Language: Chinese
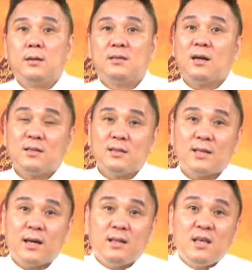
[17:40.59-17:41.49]
上次
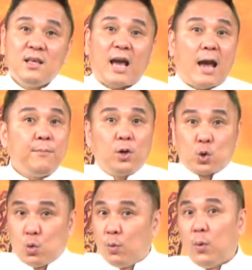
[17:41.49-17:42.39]
在利率还没
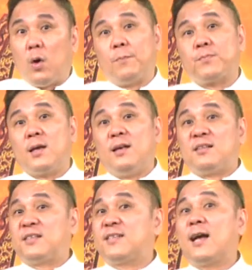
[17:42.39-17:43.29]
有突破
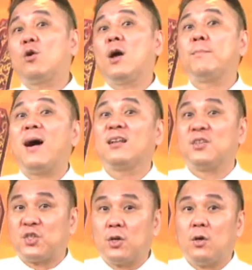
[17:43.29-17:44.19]
十三块八
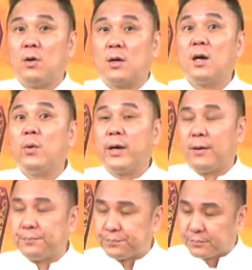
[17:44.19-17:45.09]
的时候，各位
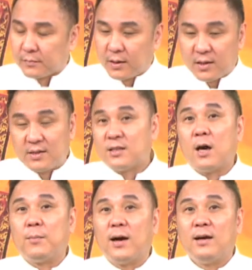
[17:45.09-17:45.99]
啊，你知
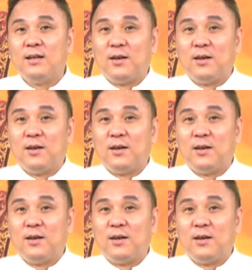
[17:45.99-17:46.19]
道吗？